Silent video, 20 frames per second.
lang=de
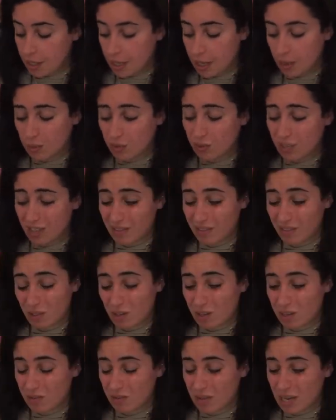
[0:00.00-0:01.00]
Ja gut, dann
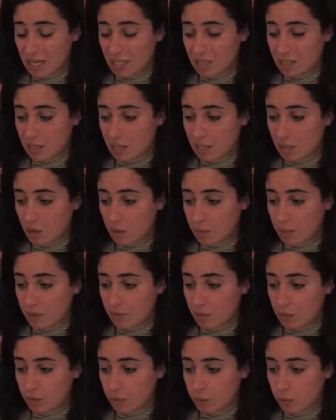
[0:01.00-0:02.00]
sollte ich vielleicht die Sachen auch
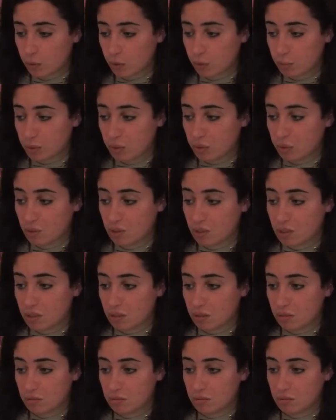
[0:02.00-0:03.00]
mal für Fotos
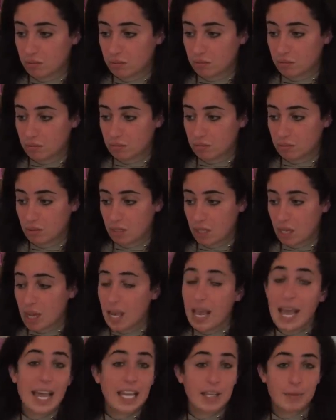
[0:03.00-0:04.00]
benutzen.
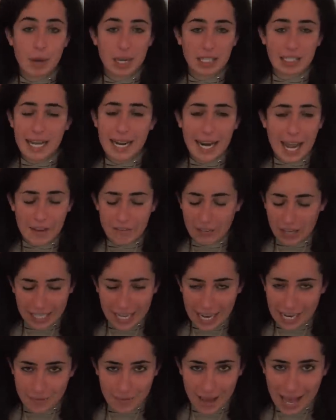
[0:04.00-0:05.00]
Ich möchte halt einfach
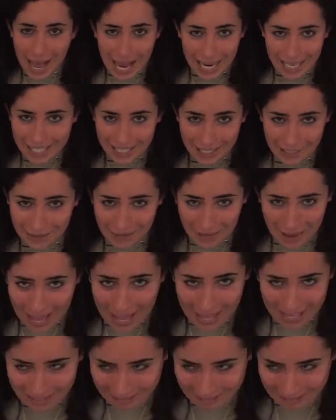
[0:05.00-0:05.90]
gerne beachtet werden.